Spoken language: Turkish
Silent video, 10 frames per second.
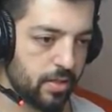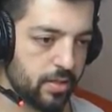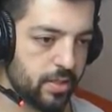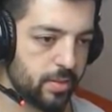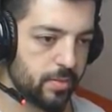
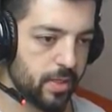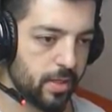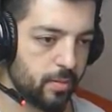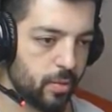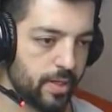Şimdi
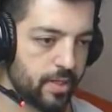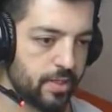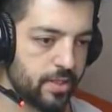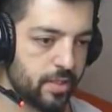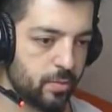bu
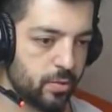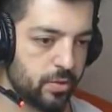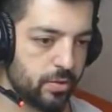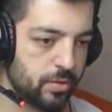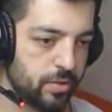arkadaşı kim
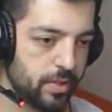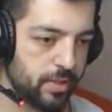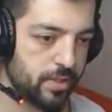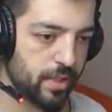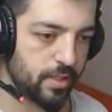
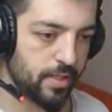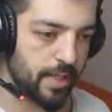kurtaracak